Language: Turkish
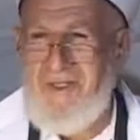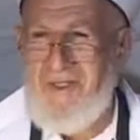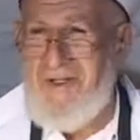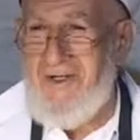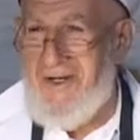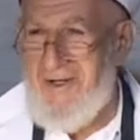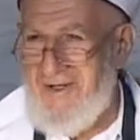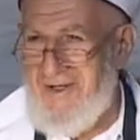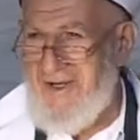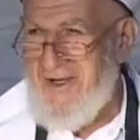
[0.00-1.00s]
bacaklar.
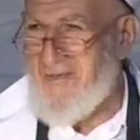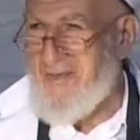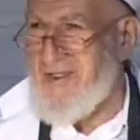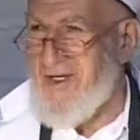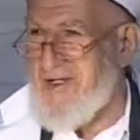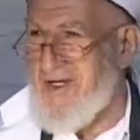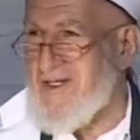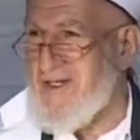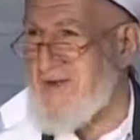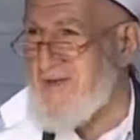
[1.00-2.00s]
Bacakları
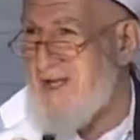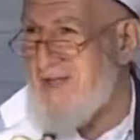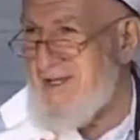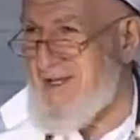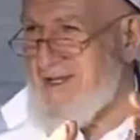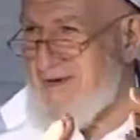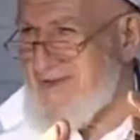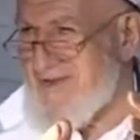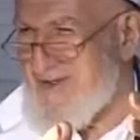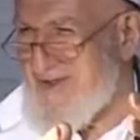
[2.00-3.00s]
hiç de güzel değil
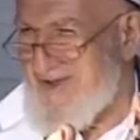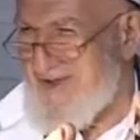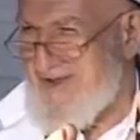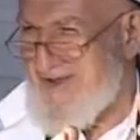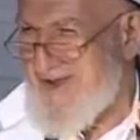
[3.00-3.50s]
tavus kuşunun.